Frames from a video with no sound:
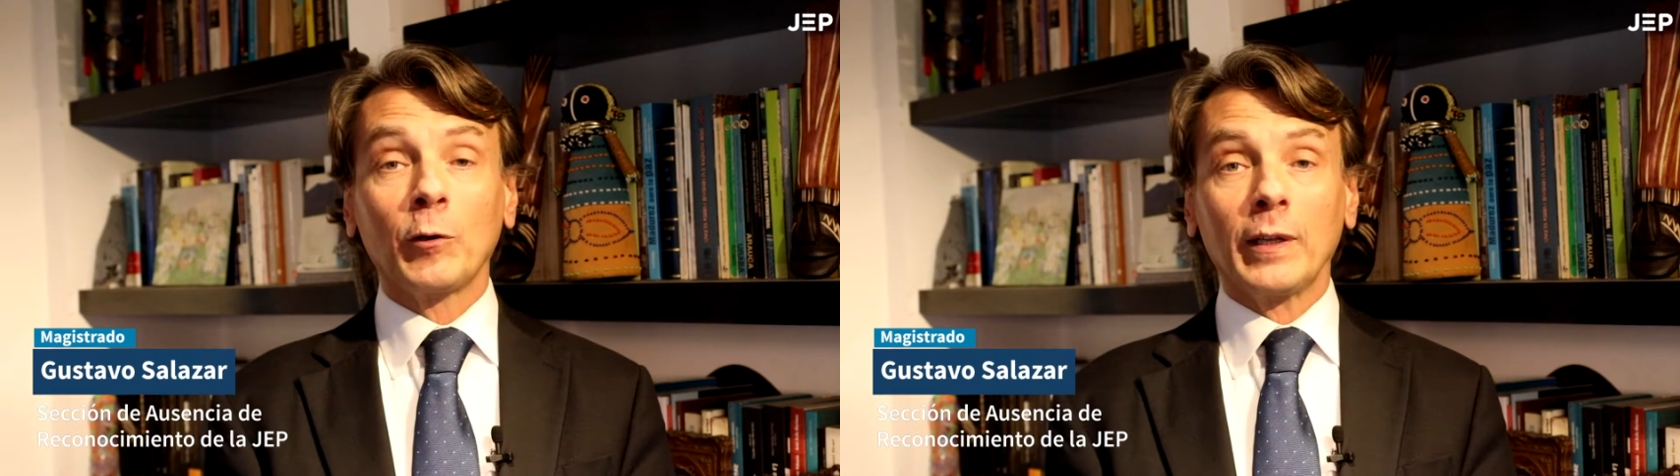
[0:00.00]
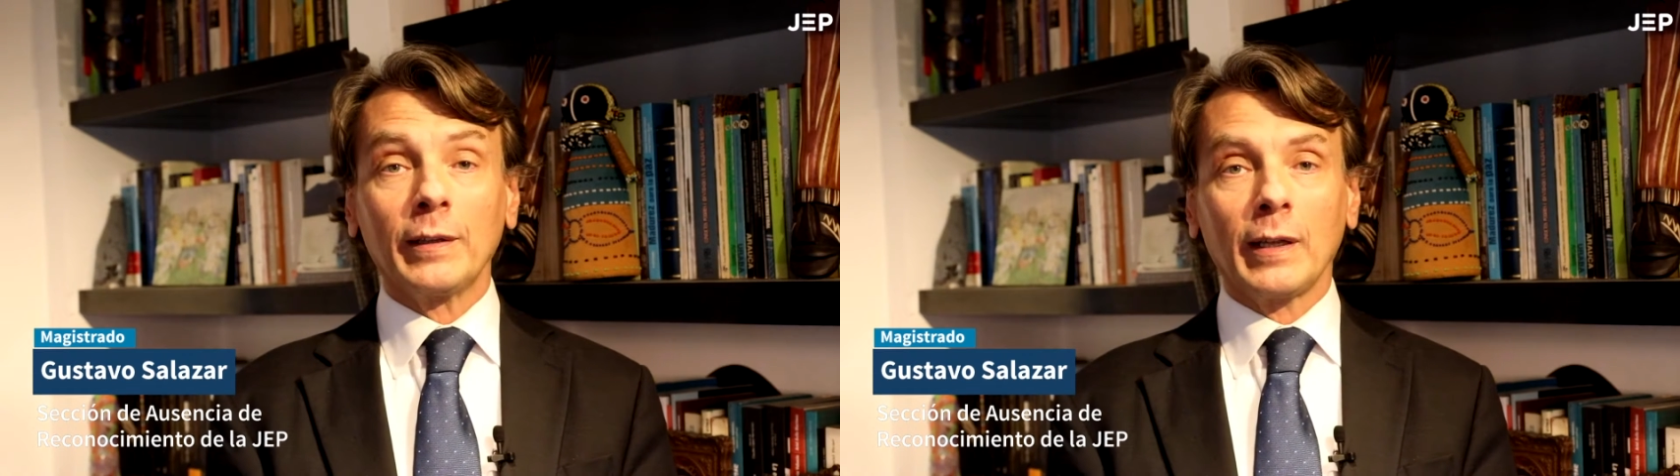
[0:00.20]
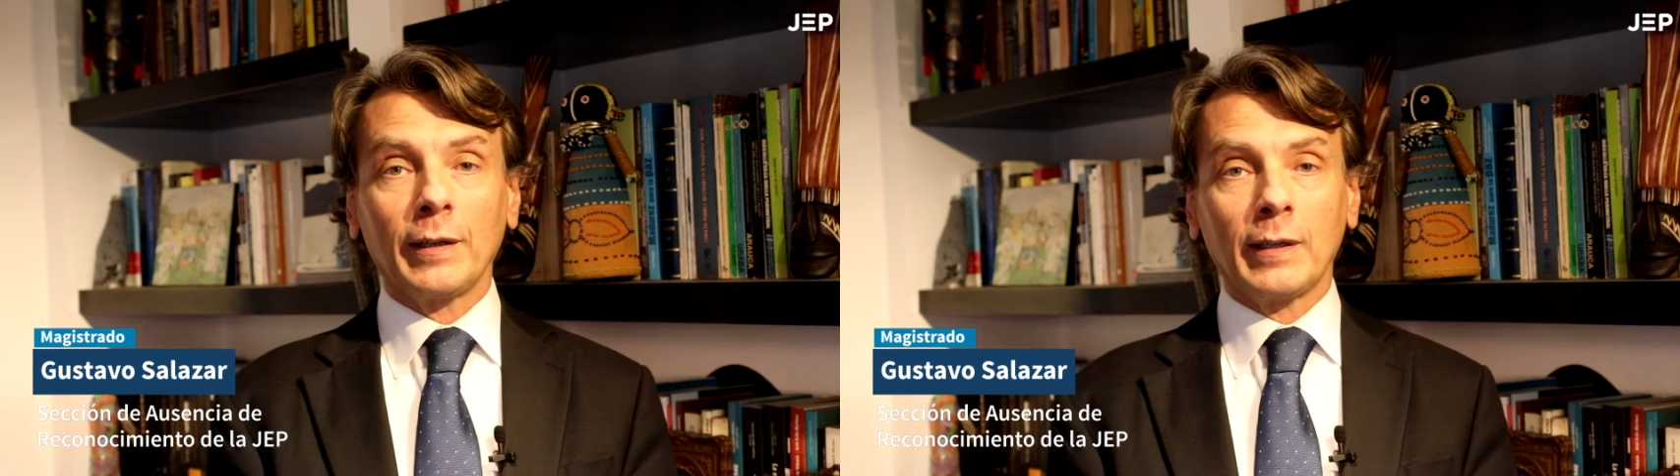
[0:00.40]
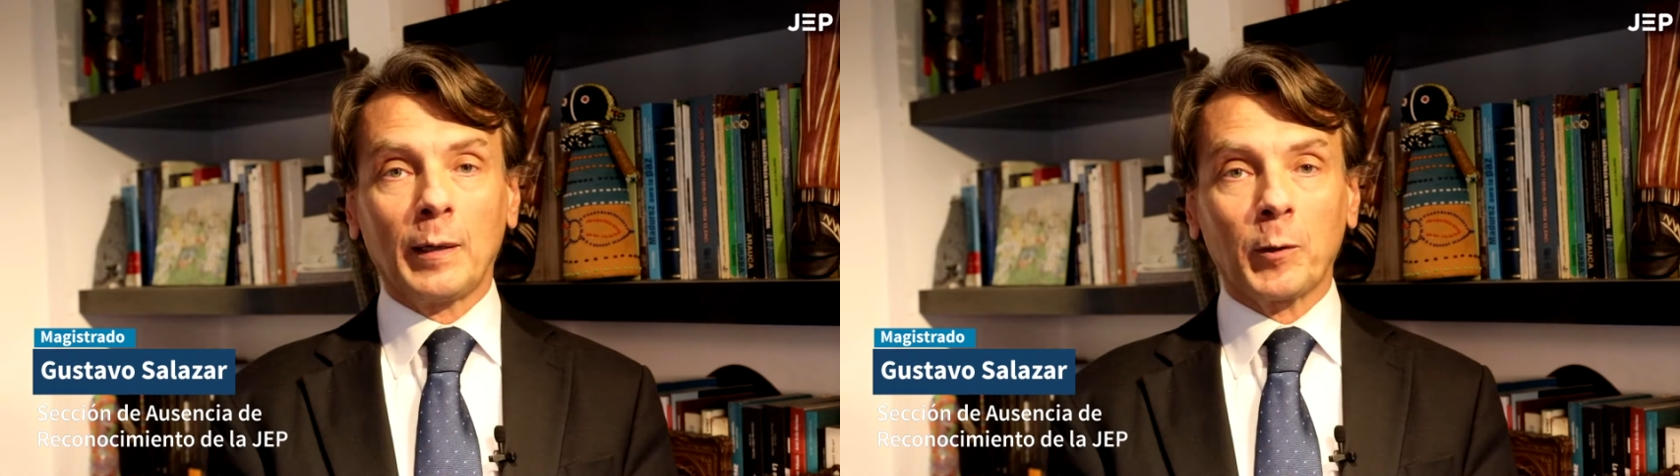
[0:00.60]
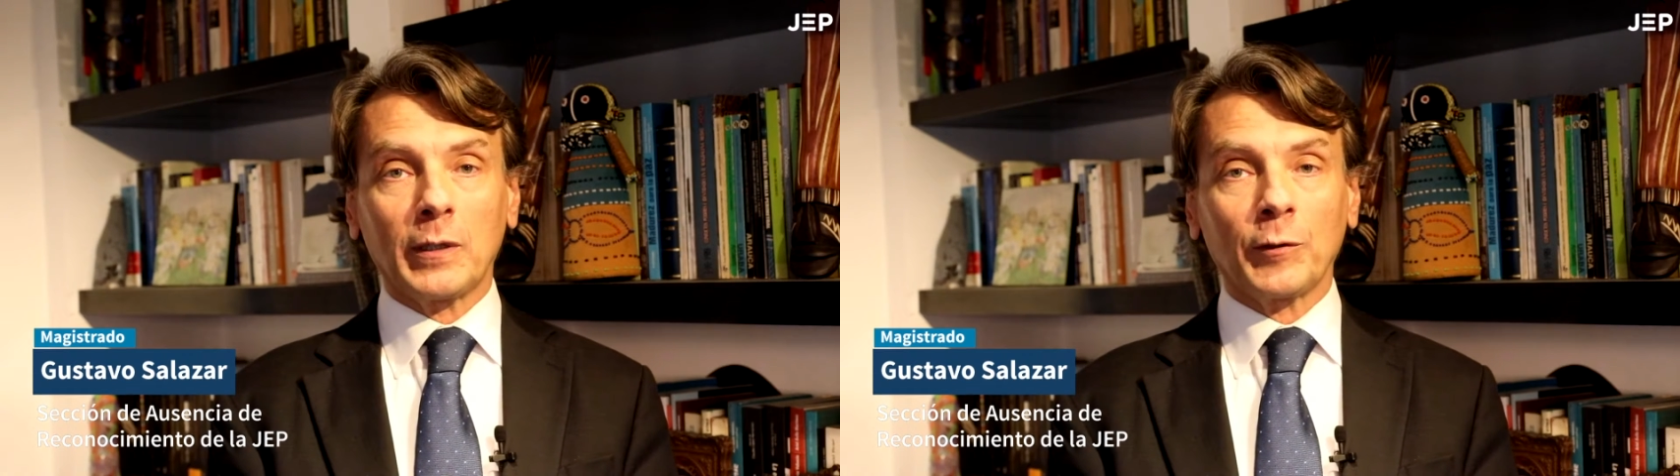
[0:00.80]
orientadas a
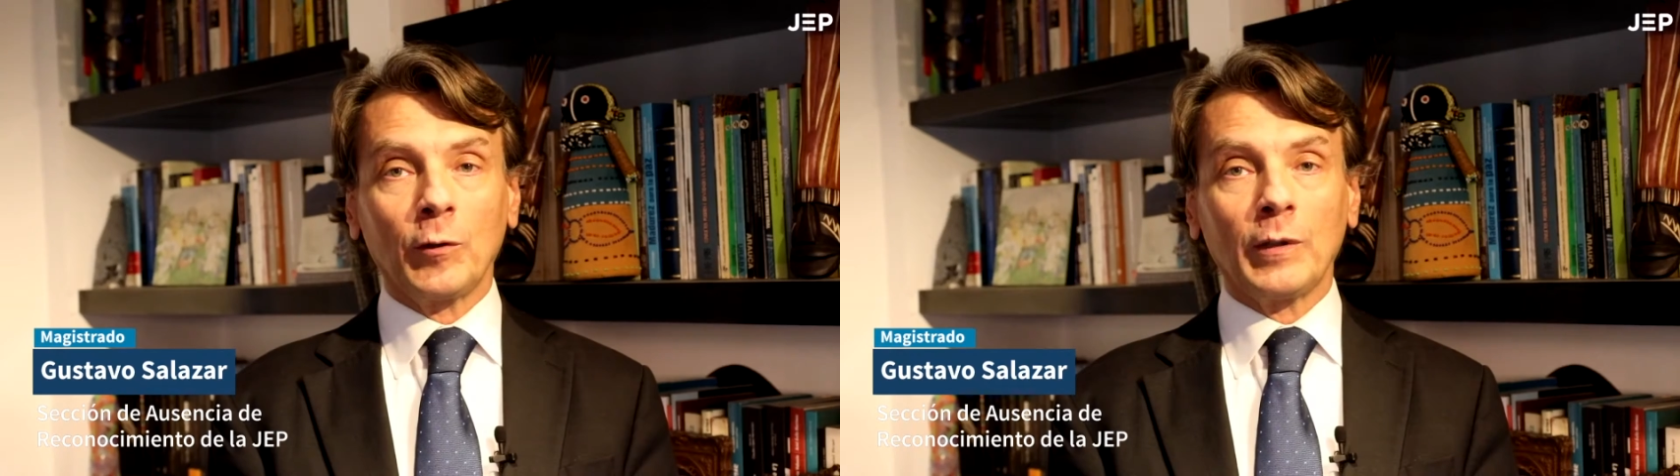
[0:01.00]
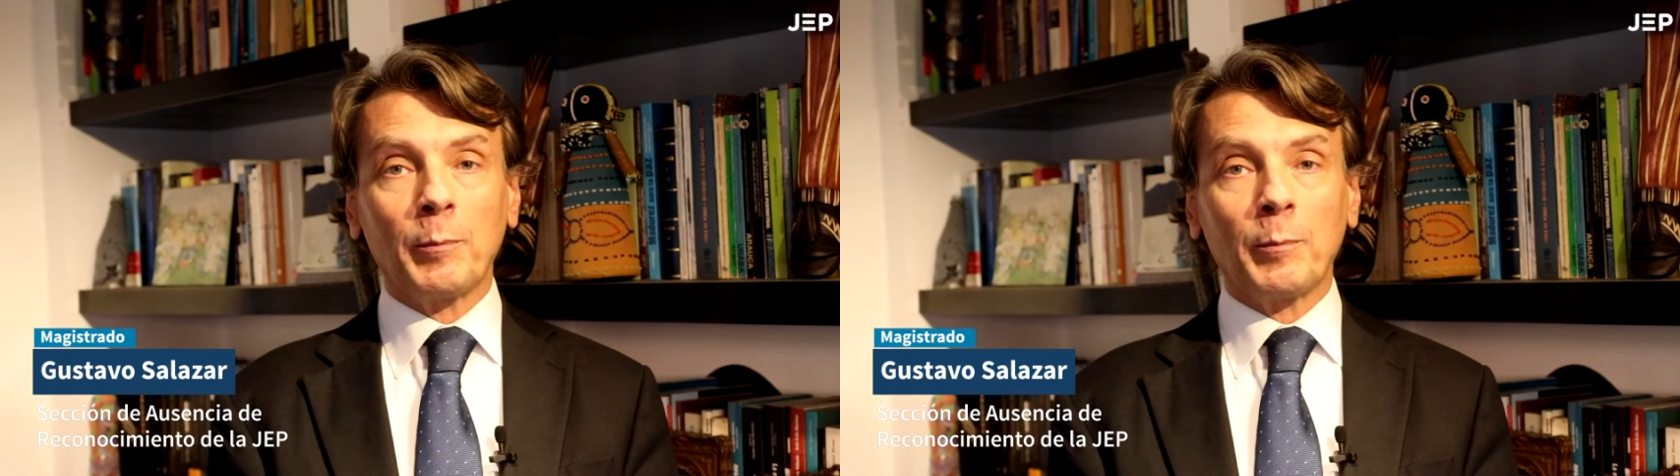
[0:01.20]
la protección